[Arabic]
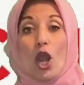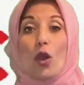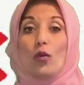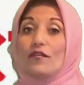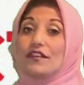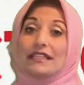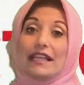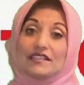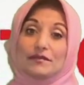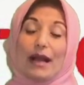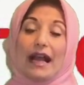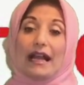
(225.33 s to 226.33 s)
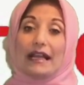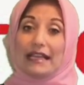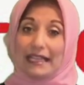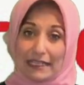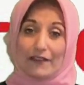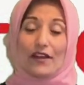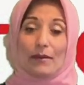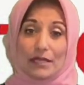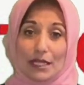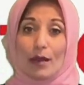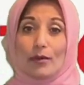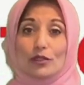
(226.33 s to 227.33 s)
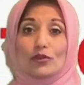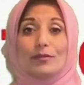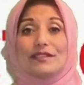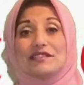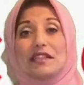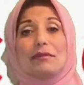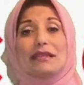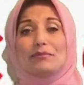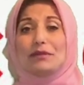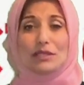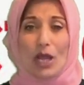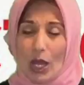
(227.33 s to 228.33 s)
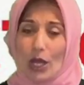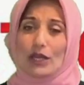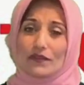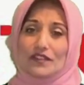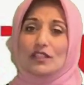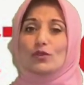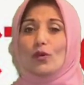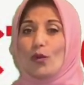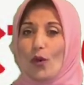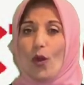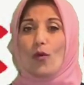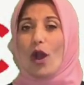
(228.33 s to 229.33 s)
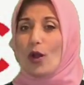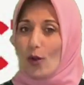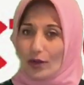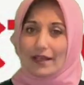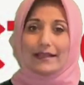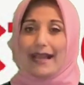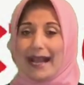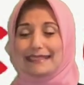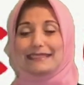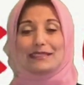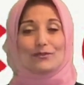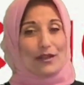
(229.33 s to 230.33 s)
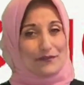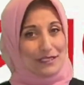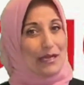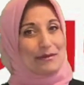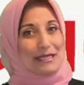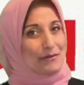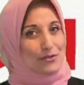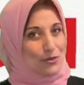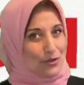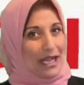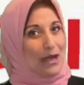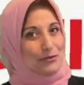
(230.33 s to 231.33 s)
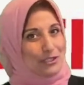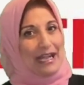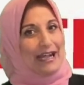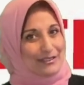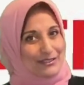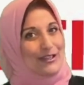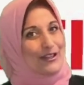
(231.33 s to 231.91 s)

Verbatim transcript: وفي ناس بقى هنا في امريكا برضو بس البريد بيتاخر في نجوع وقرى يعني انتوا عارفين امريكا مش كلها متحضره